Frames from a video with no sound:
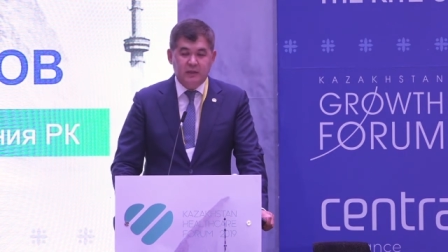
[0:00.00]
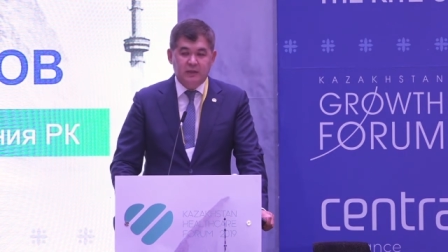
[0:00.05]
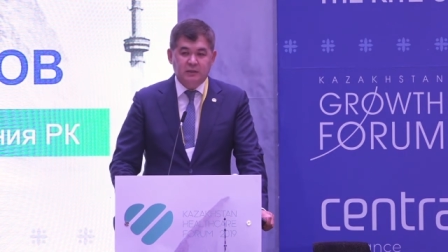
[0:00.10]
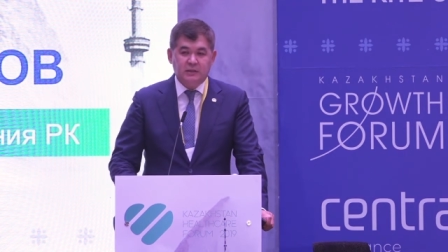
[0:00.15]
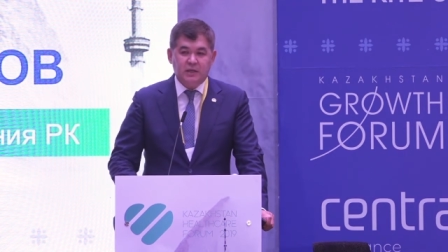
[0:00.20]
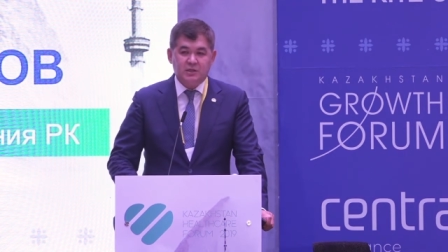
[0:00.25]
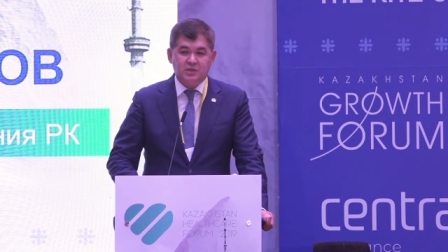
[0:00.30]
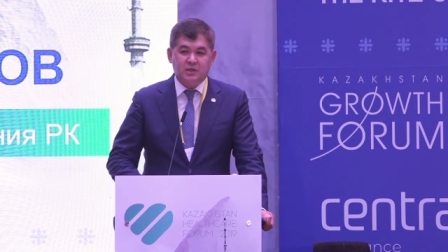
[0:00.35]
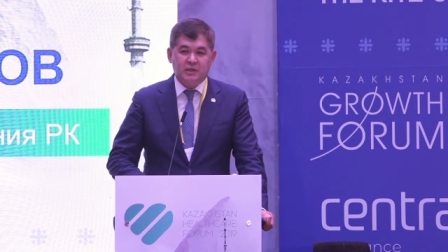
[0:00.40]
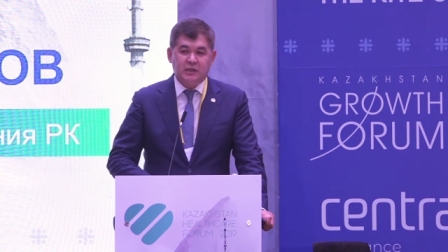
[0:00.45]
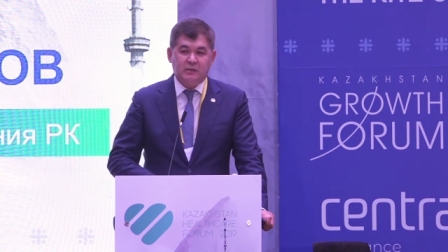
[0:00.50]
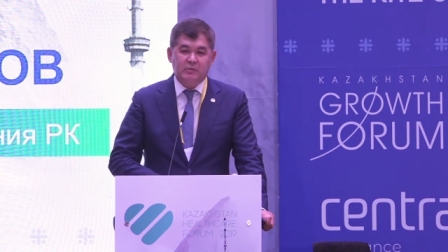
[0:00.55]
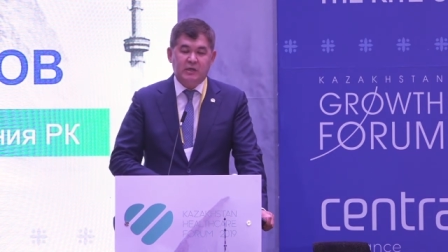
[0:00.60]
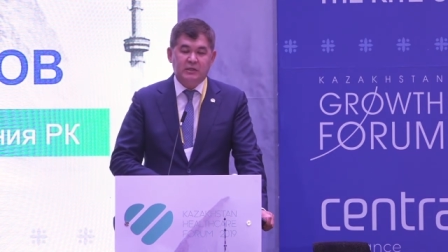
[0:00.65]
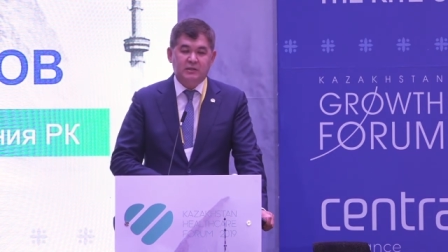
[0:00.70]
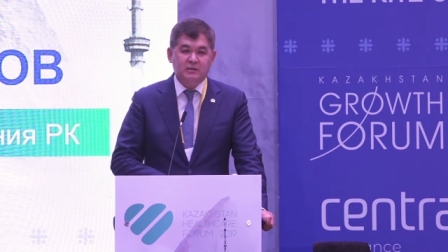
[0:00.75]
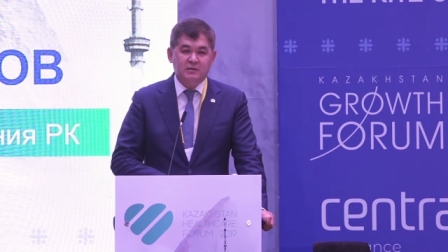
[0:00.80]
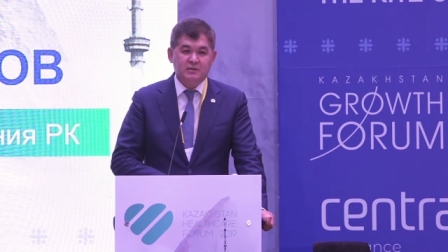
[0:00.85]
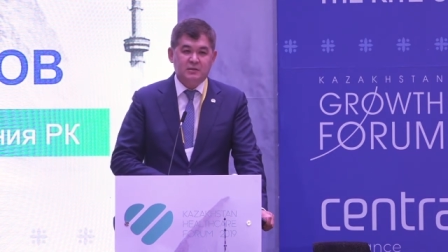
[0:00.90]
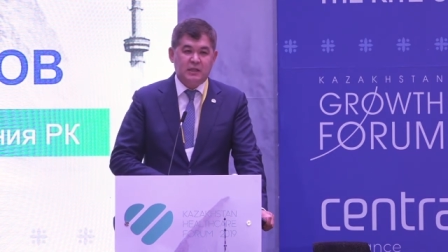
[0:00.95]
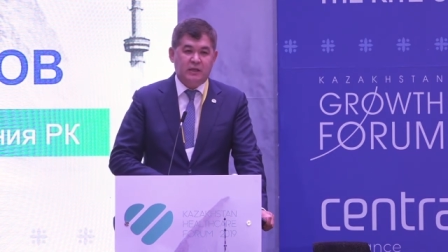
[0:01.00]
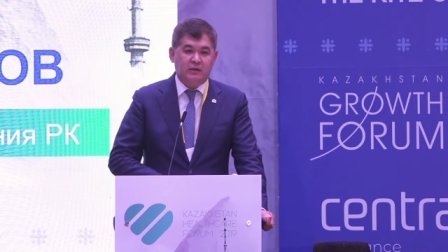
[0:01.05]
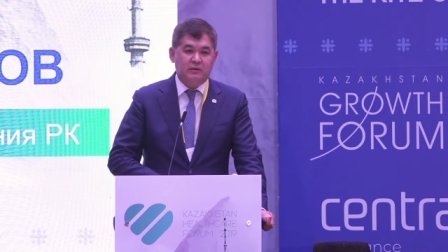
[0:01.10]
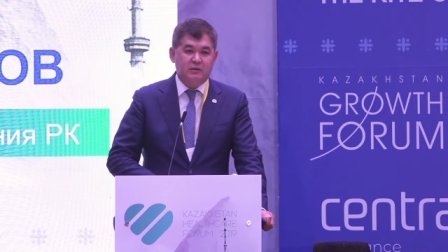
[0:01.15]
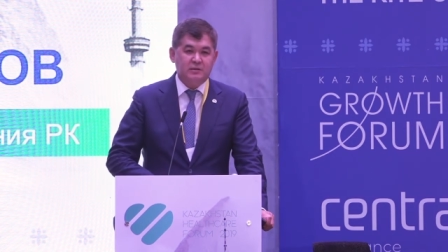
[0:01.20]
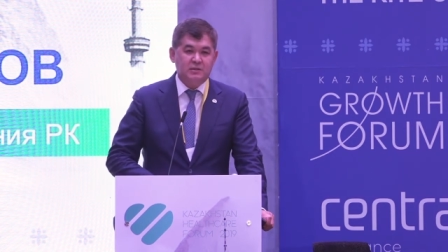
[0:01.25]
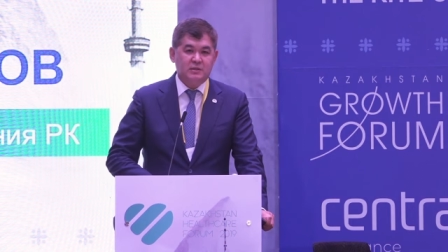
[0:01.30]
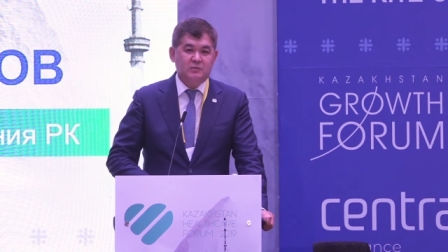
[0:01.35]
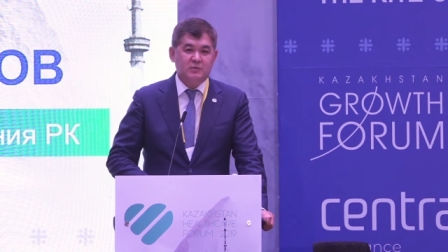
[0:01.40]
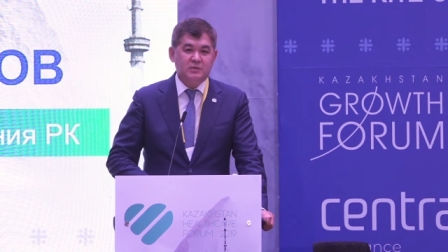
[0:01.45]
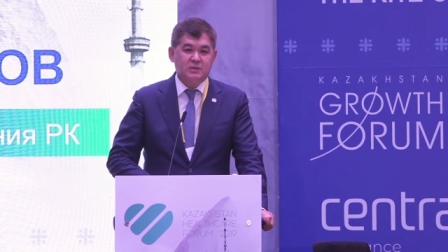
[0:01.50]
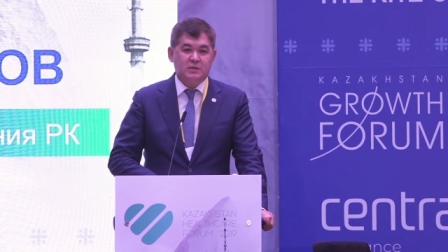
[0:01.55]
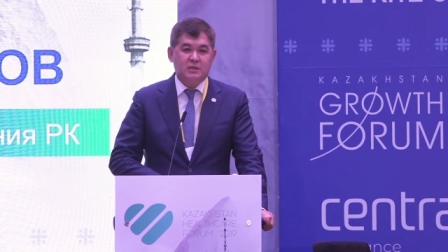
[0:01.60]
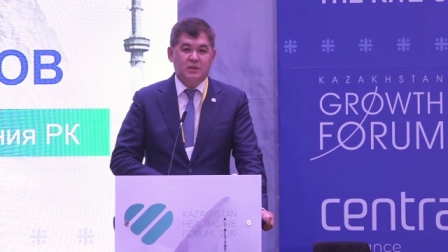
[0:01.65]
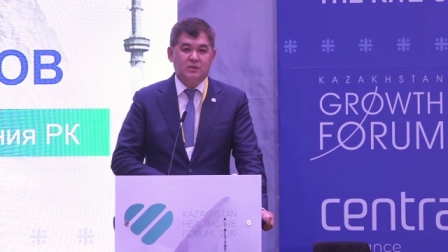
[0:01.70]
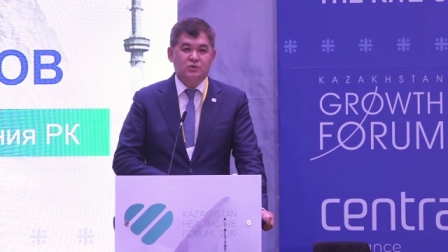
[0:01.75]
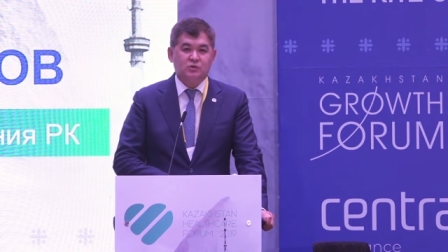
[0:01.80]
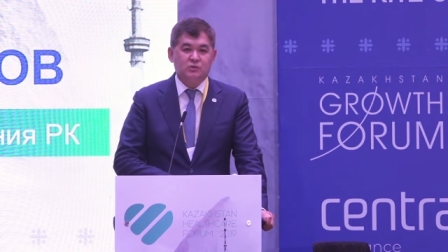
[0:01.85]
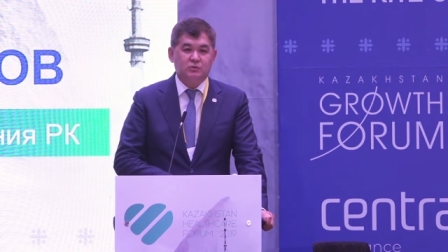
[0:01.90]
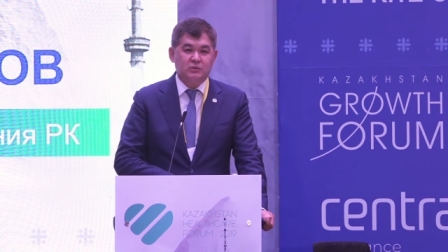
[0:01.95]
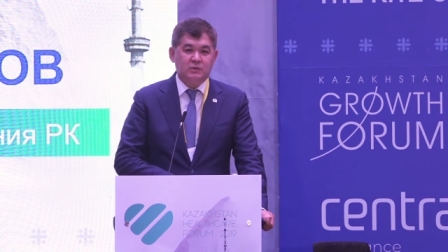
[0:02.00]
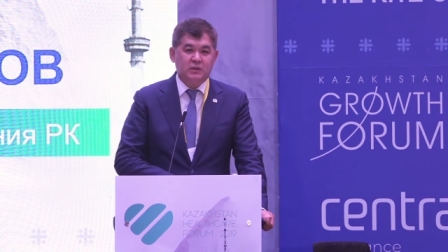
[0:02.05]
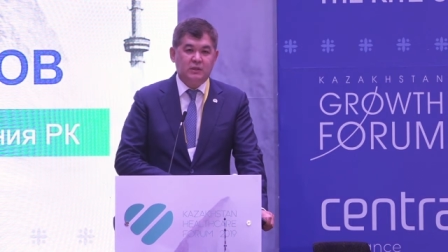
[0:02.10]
Наша команда ставила себе задачу вот